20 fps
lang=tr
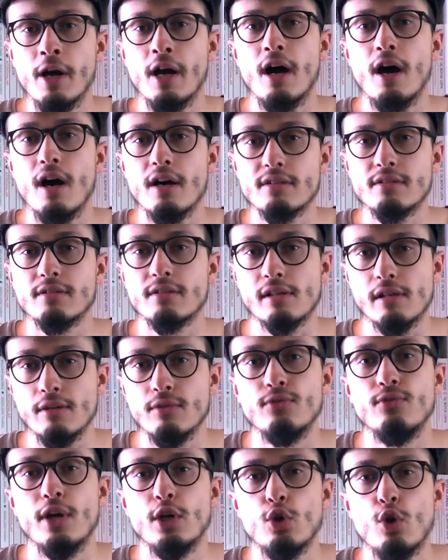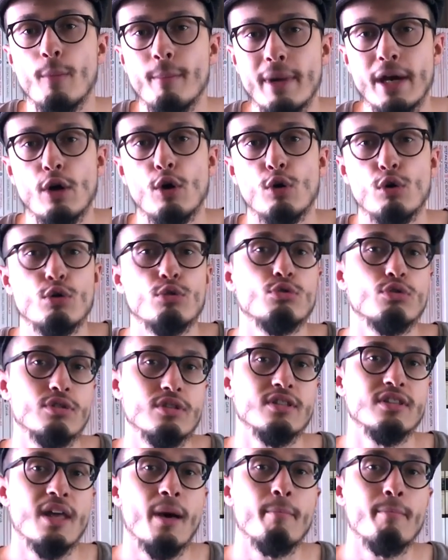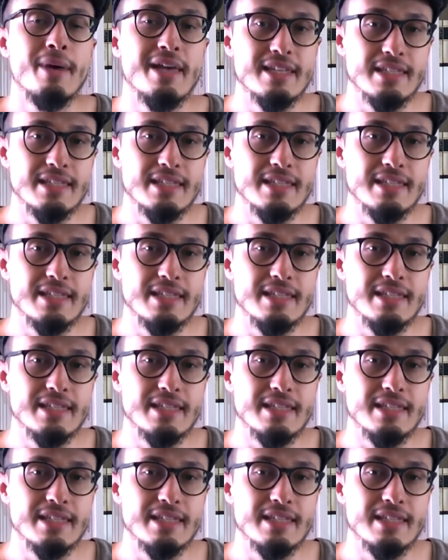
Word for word: baya Husserl'ın fenomenolojisinden